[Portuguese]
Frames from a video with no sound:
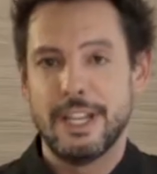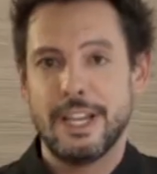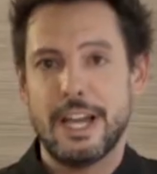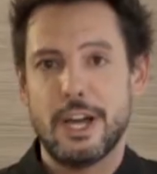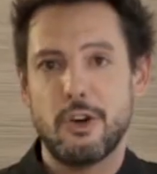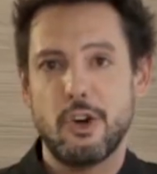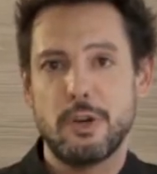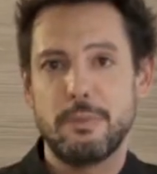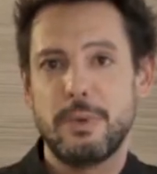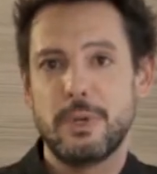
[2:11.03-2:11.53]

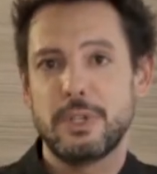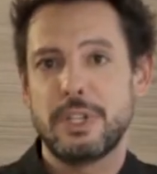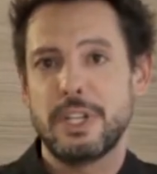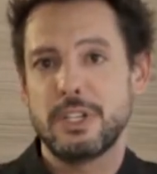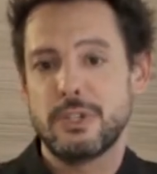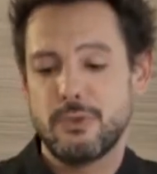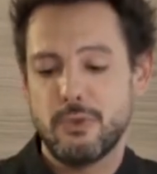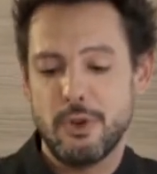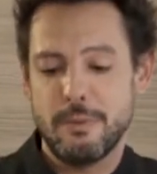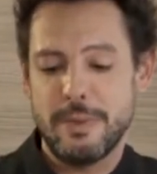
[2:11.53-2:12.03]
Agora, para eu
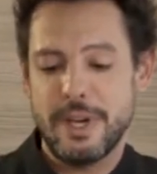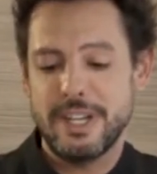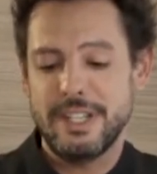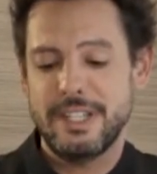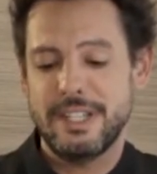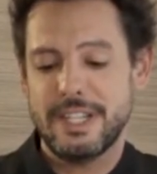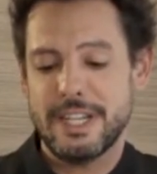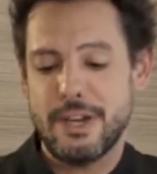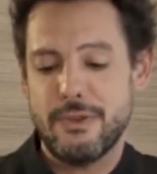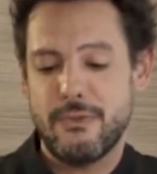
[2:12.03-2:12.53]
transformar
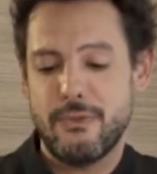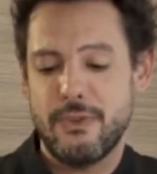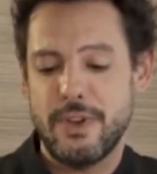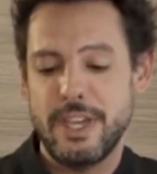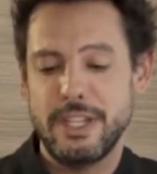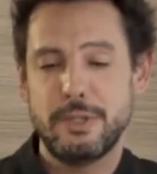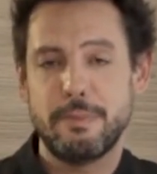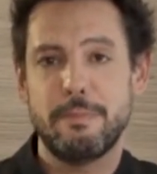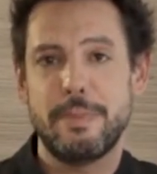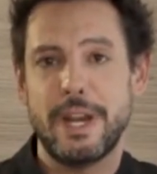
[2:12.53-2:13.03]
esse
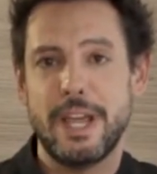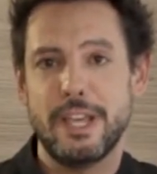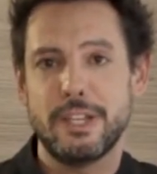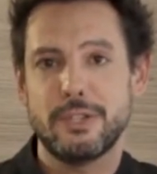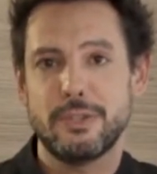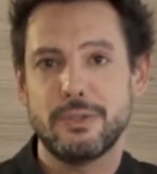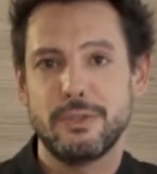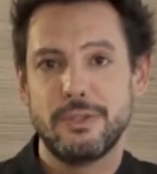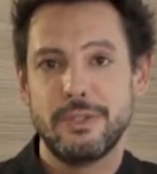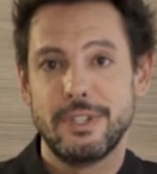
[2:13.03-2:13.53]
café
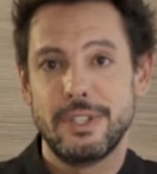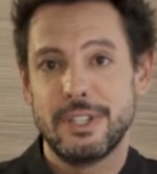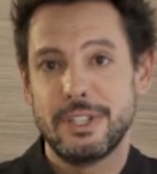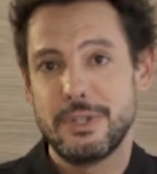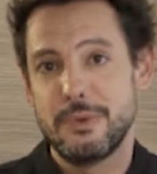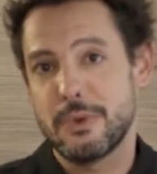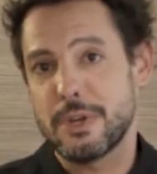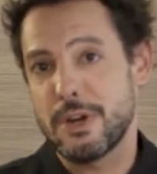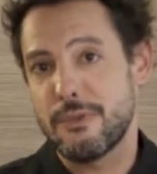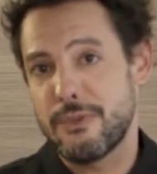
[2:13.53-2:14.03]
expresso
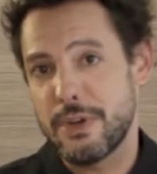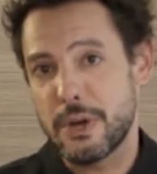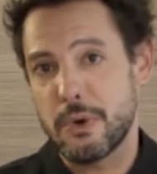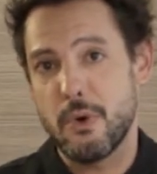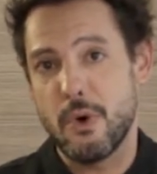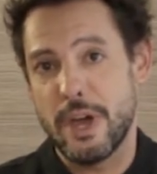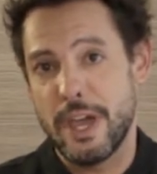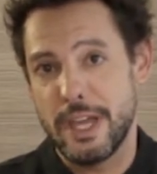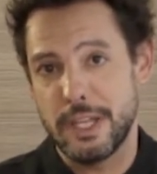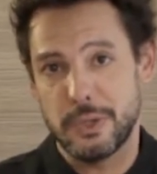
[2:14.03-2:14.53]
em um café
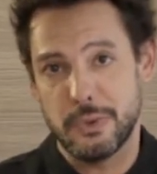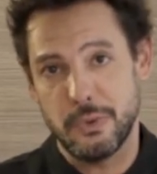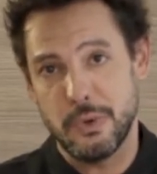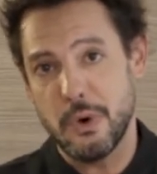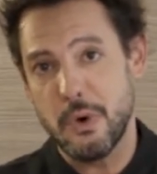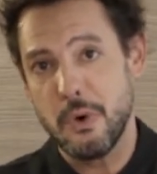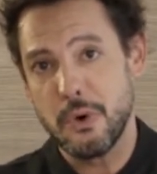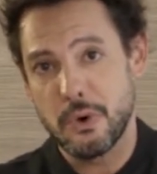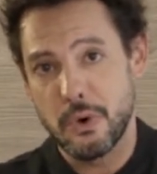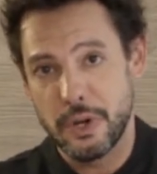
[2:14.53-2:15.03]
correto
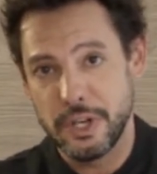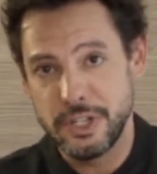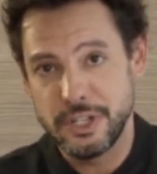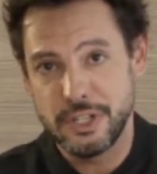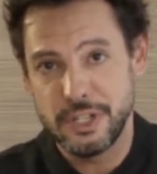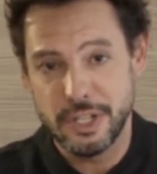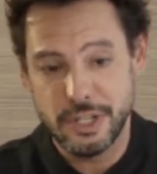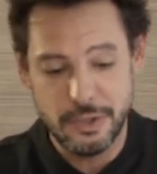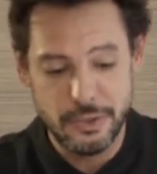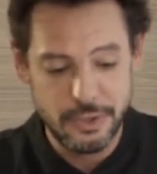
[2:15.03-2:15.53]
ou
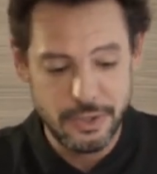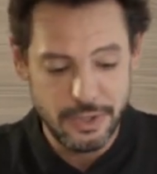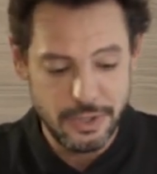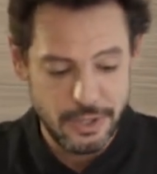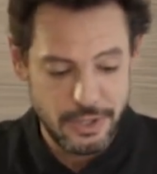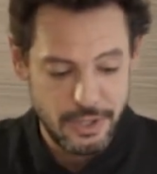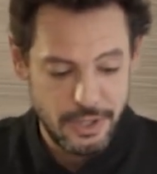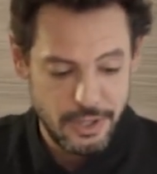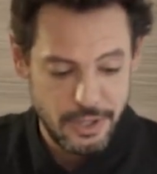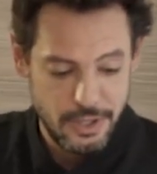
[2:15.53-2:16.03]
corrigido,
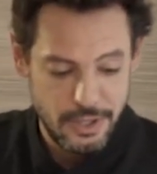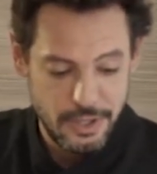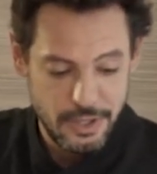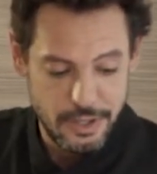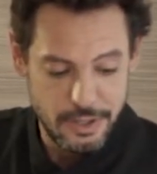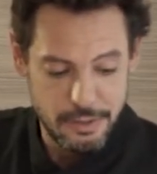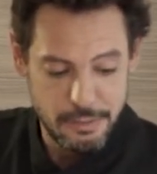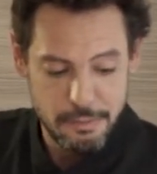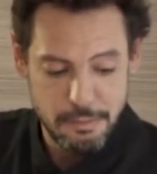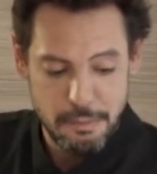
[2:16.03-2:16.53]

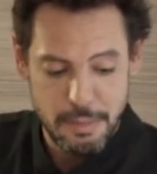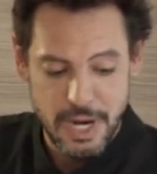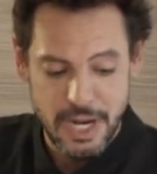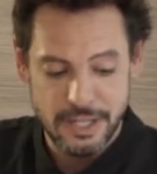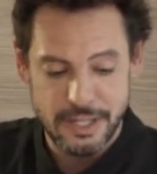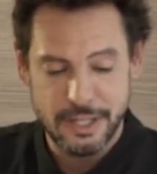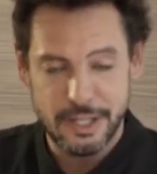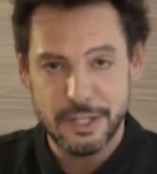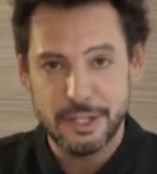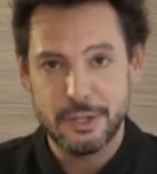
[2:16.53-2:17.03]

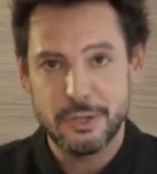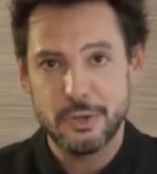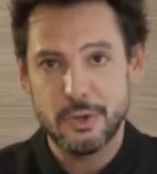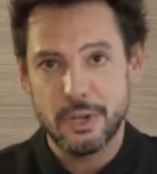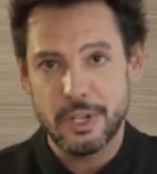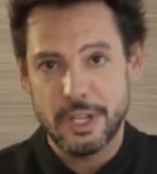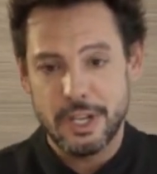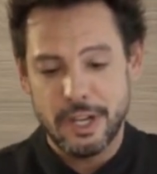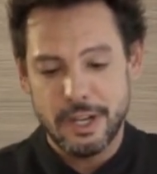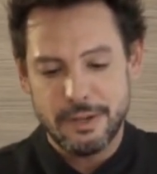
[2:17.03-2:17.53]
basta
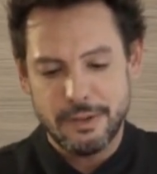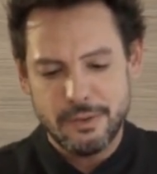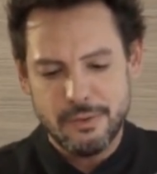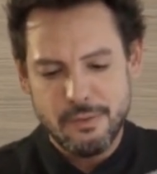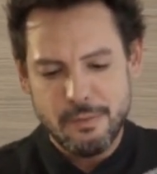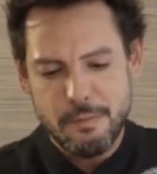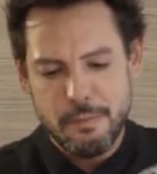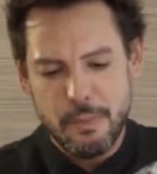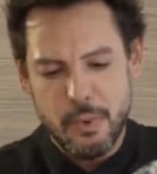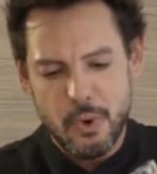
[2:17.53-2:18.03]
adicionar
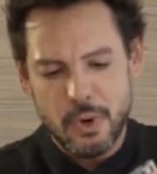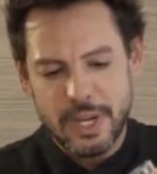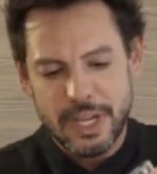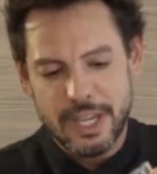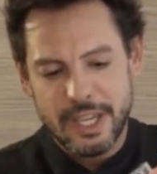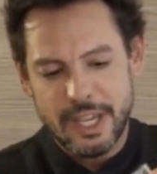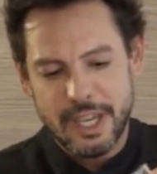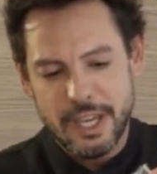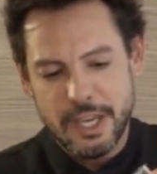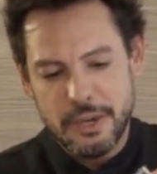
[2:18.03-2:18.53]
um
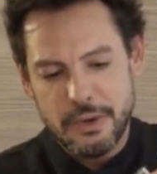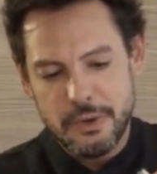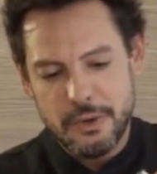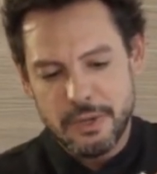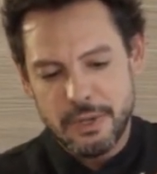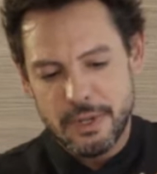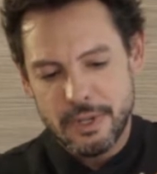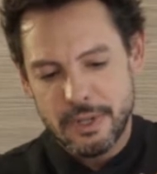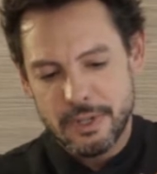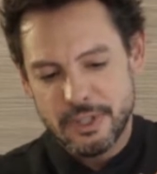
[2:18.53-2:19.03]
pouquinho
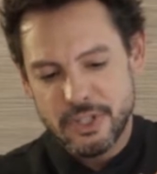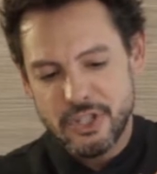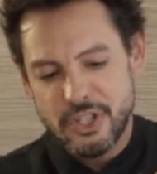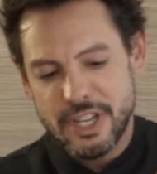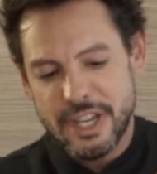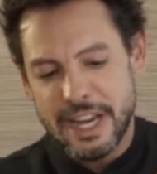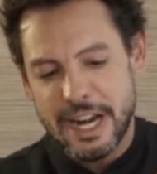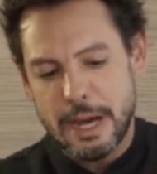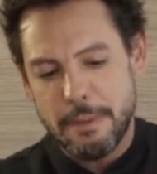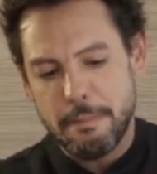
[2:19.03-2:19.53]

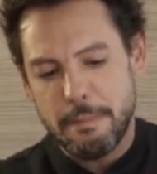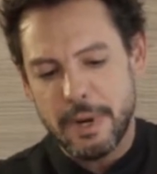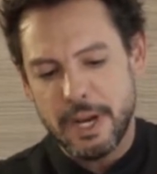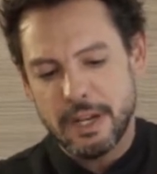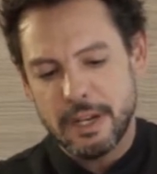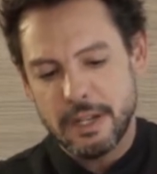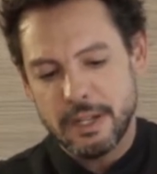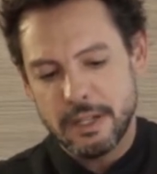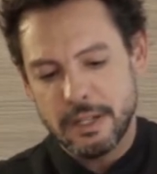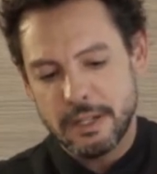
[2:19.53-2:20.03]
de
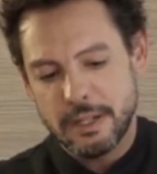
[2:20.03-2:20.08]
grapa.